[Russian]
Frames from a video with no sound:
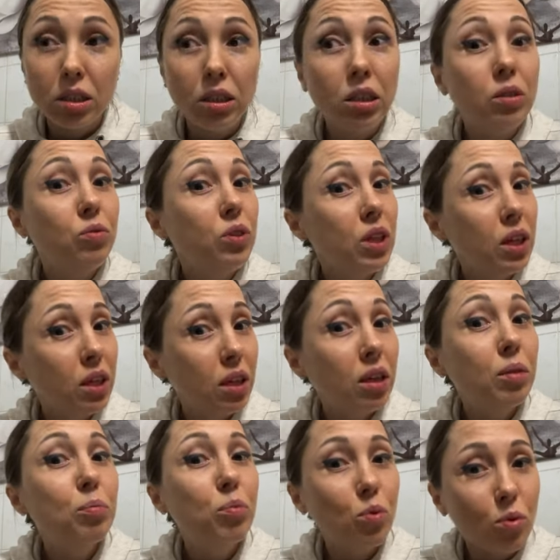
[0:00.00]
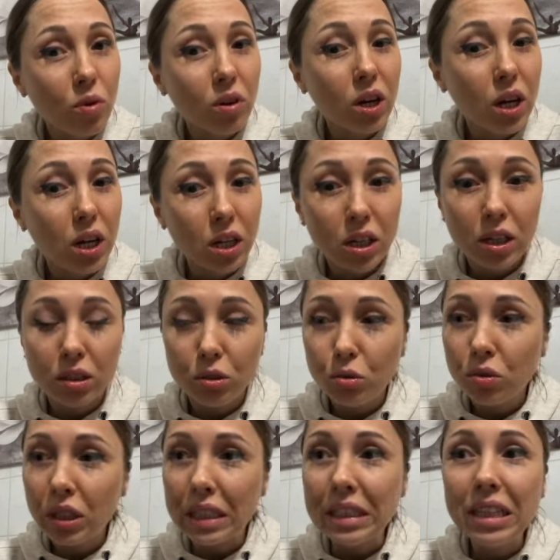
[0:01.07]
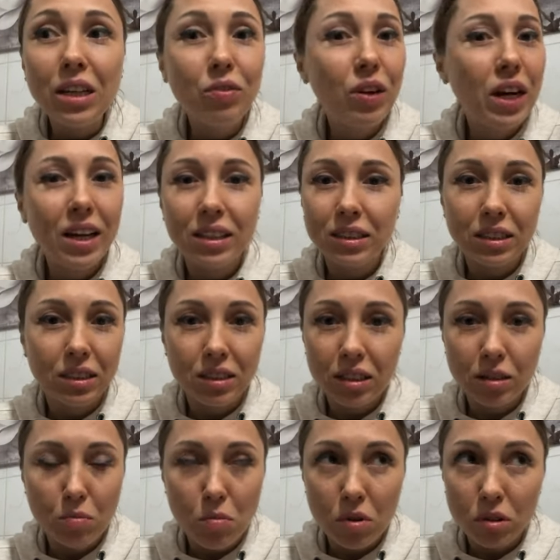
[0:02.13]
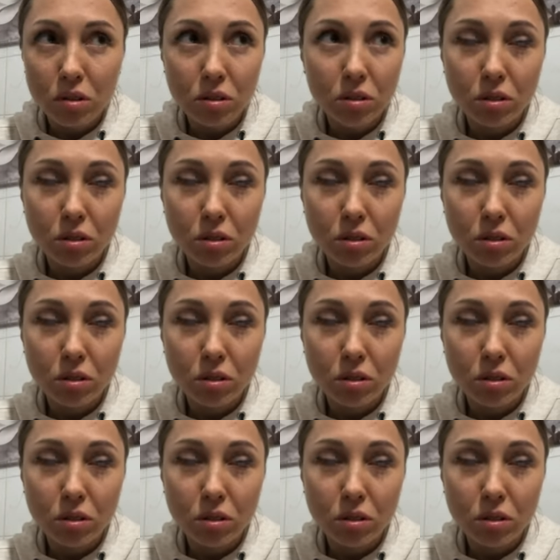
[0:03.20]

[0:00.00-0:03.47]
дневники Бога, который не является тем,